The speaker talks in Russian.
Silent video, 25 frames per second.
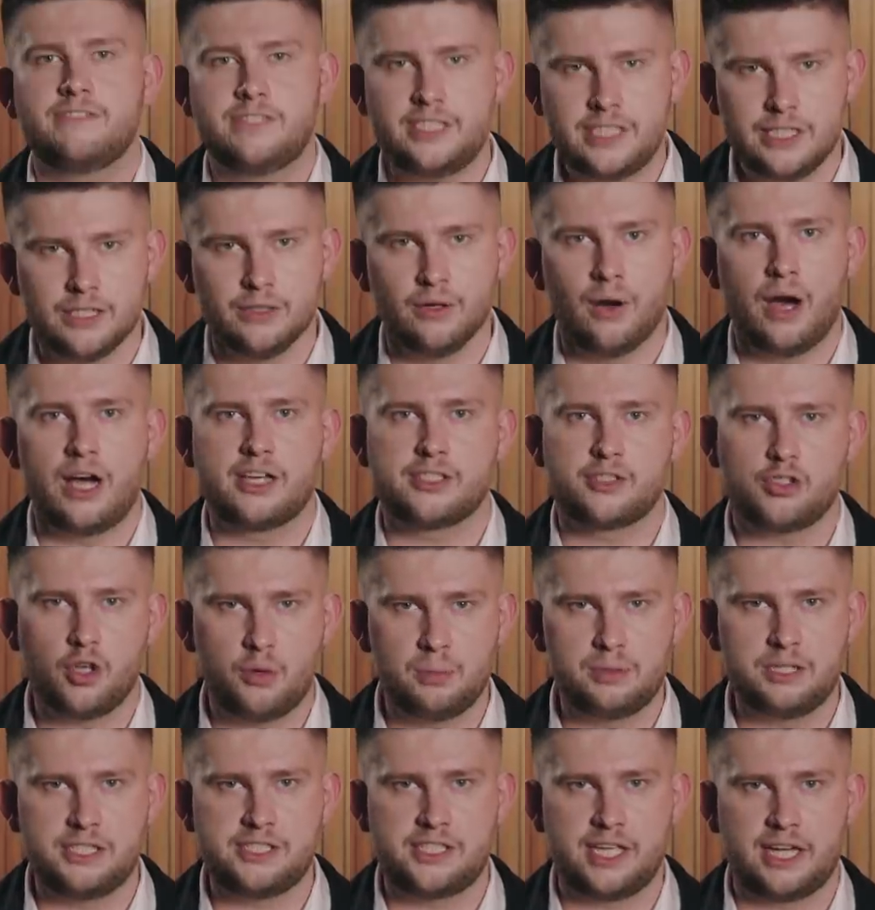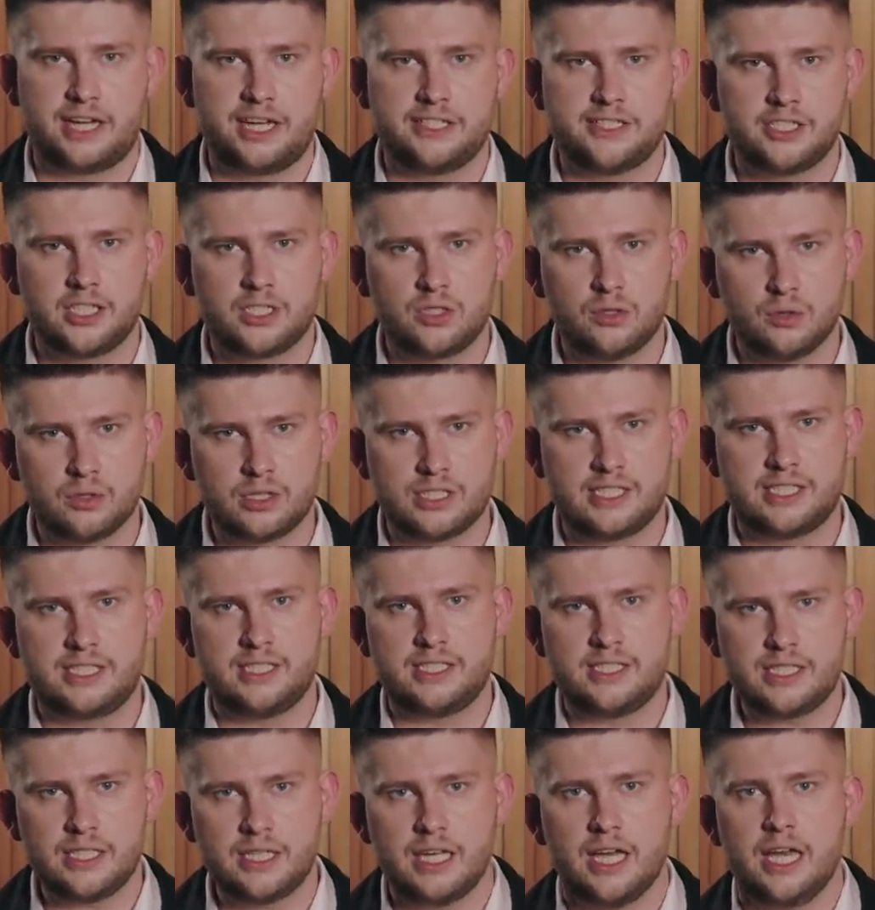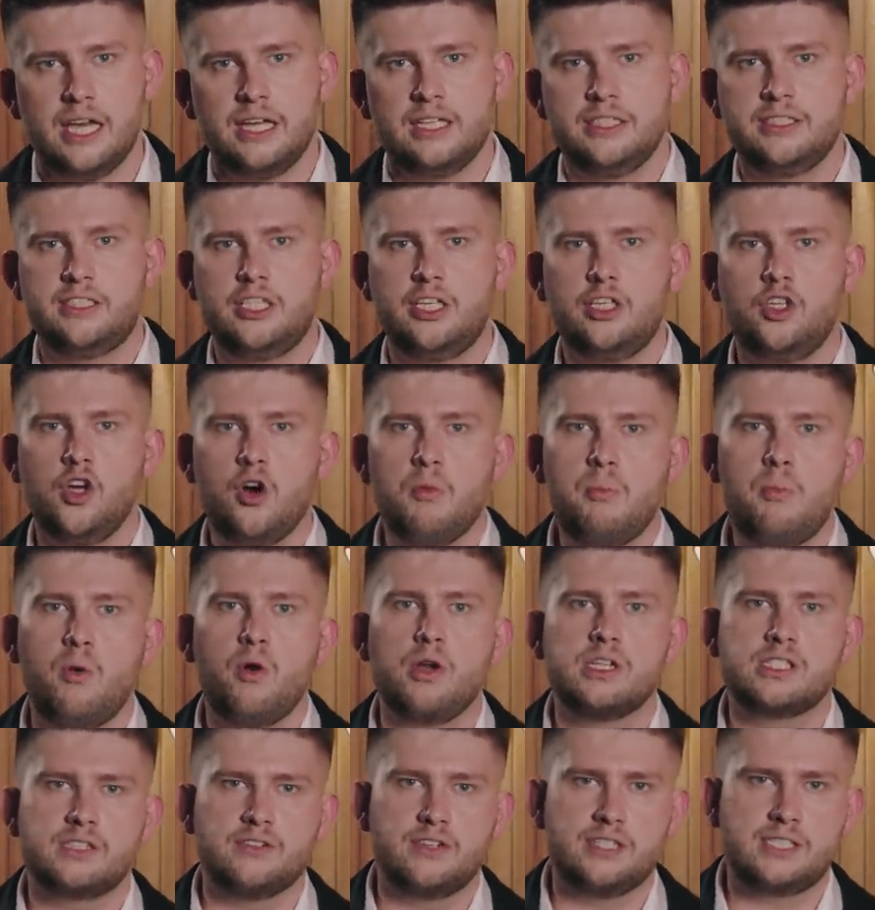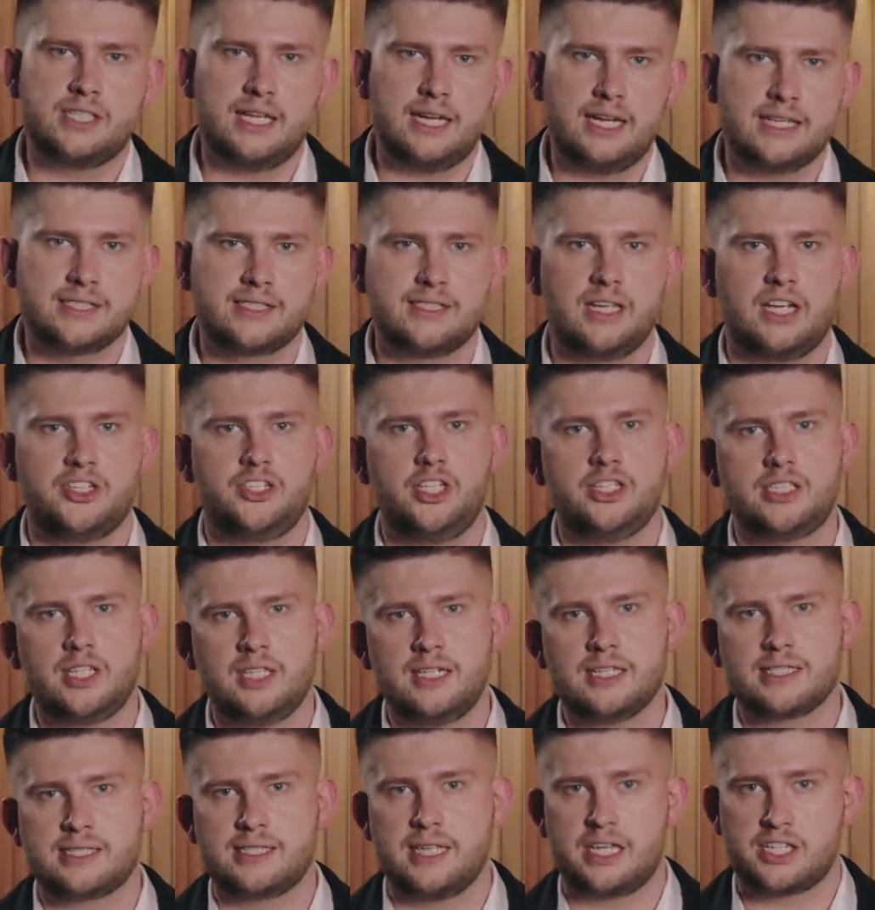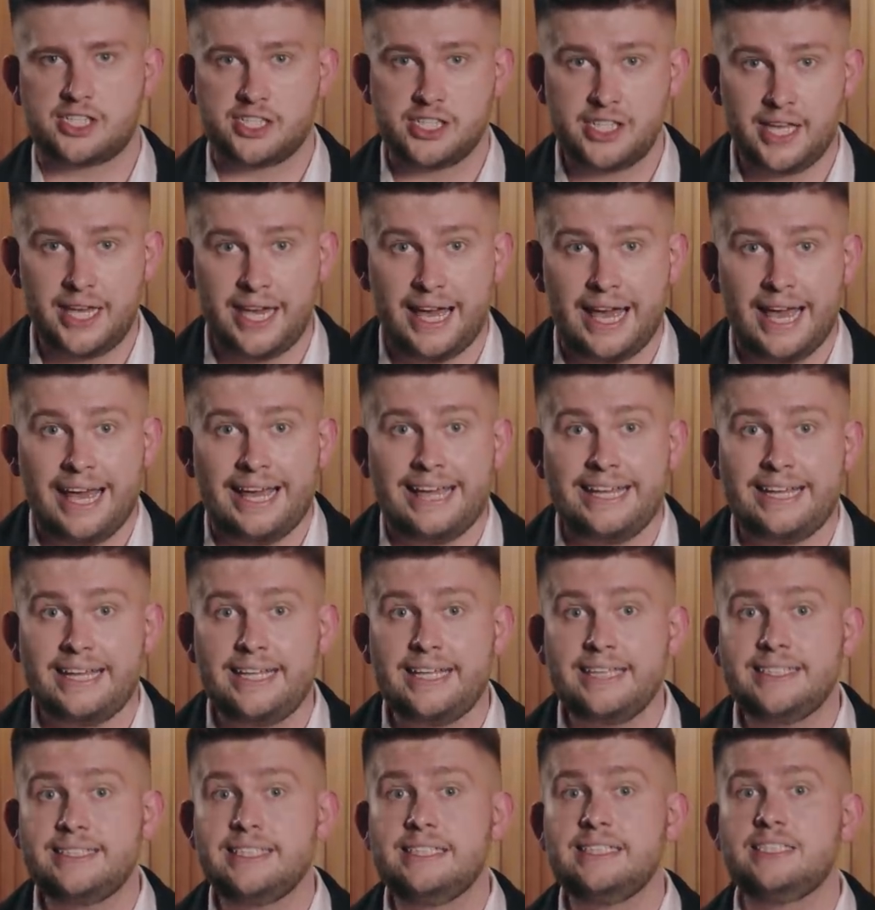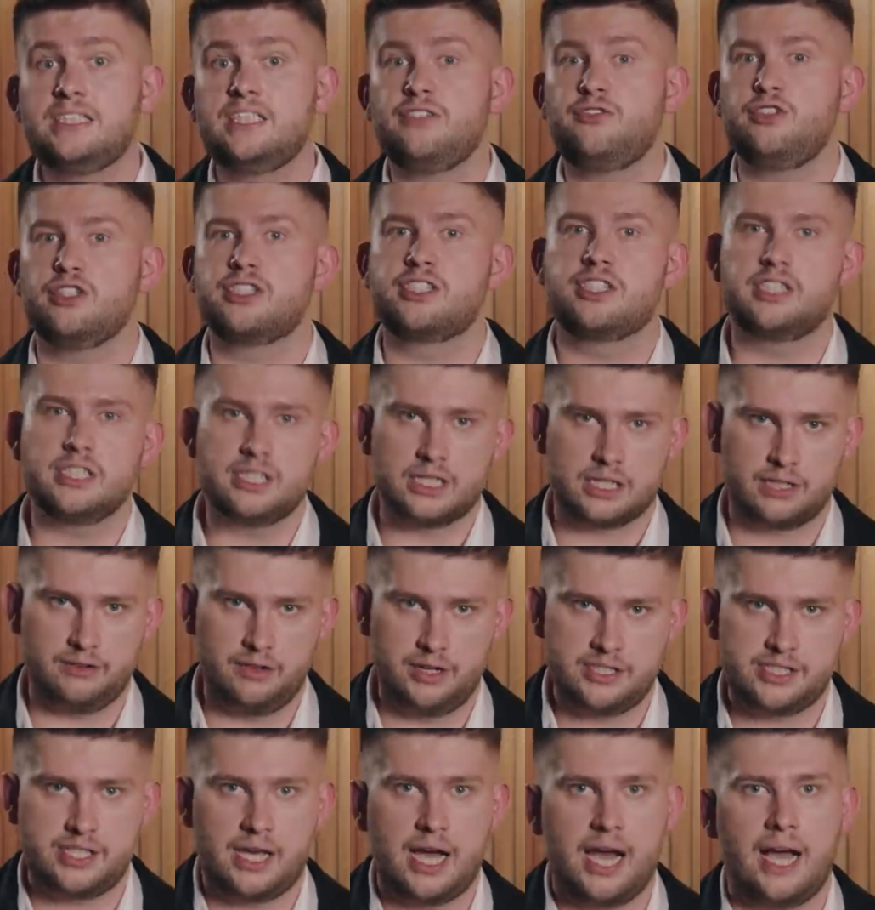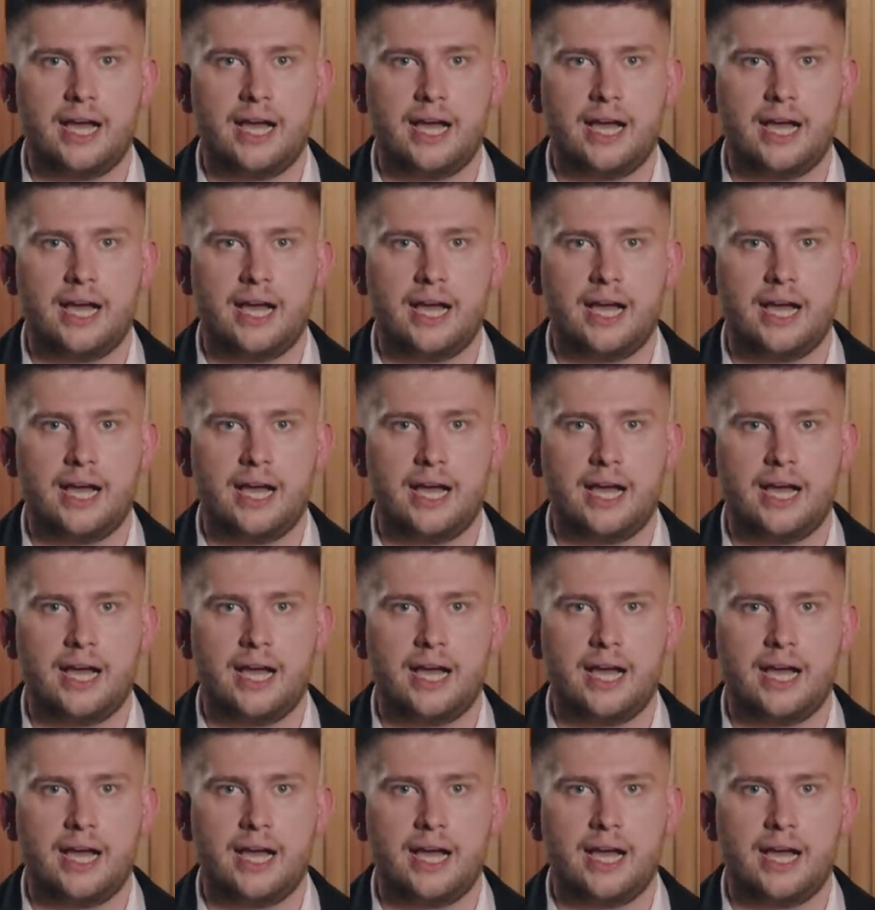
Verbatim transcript: В силу особенностей архитектуры сети ее пользователей значительно сложнее идентифицировать,